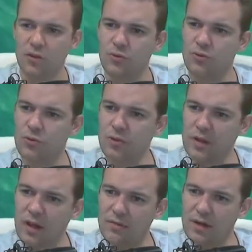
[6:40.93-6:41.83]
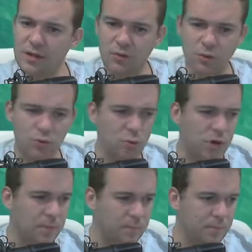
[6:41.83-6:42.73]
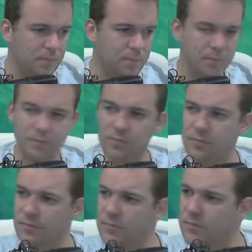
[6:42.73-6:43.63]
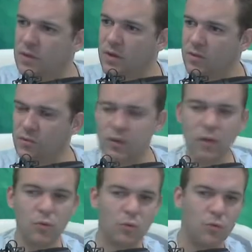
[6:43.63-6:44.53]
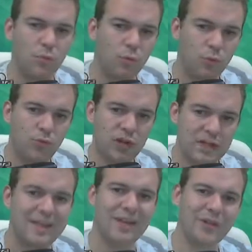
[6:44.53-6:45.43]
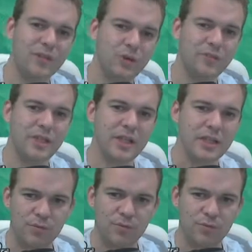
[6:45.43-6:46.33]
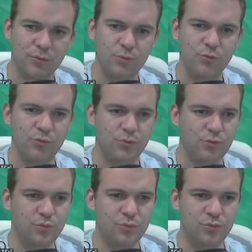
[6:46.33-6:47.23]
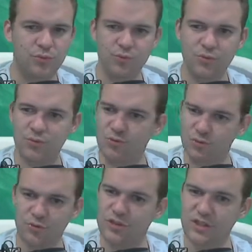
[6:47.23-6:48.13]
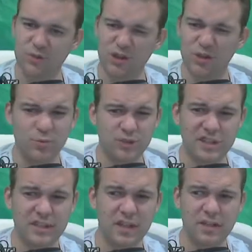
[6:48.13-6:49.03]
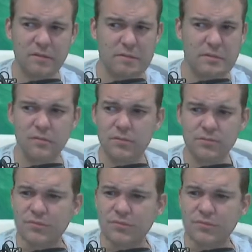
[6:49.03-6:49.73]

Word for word: Tu travailles dans quoi tu veux dire mon, vrai travail dans la vie Ou j'utilise quoi comme logiciel hmm.